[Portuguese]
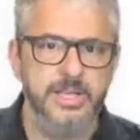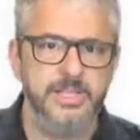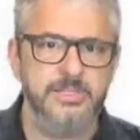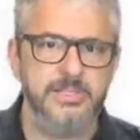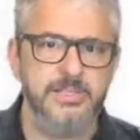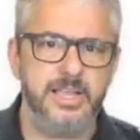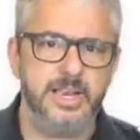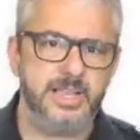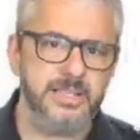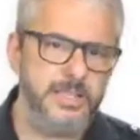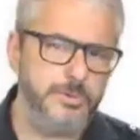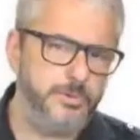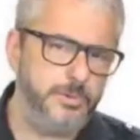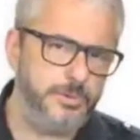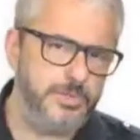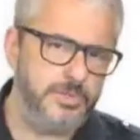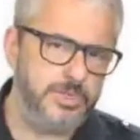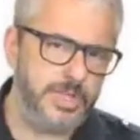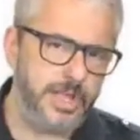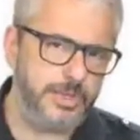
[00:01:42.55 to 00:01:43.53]
será
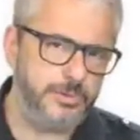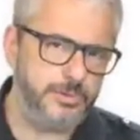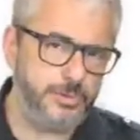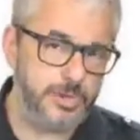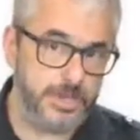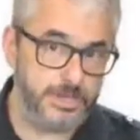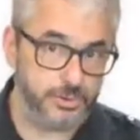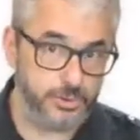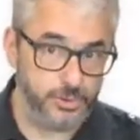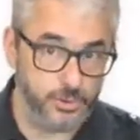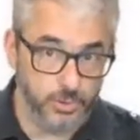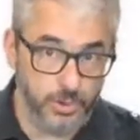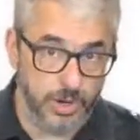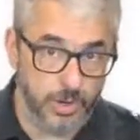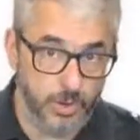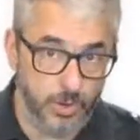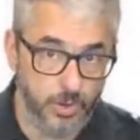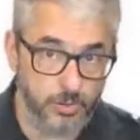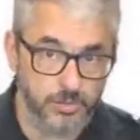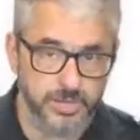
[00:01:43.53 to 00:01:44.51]
depositado na
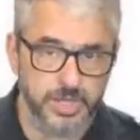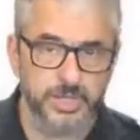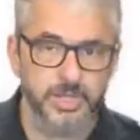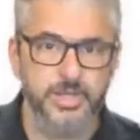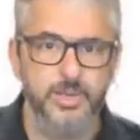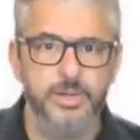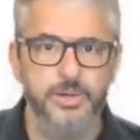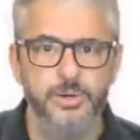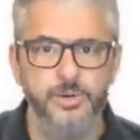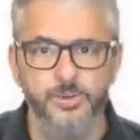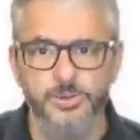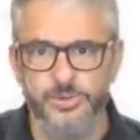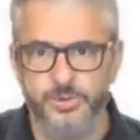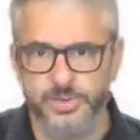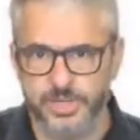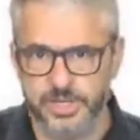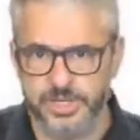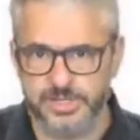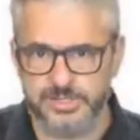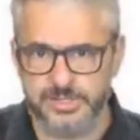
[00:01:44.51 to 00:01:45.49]
sua conta no
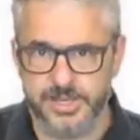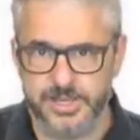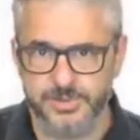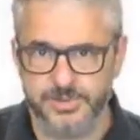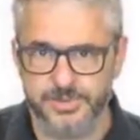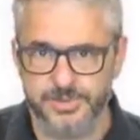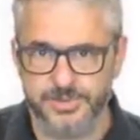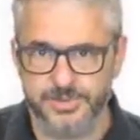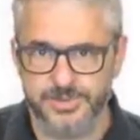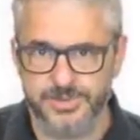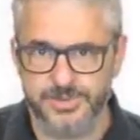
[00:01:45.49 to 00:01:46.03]
dia certo.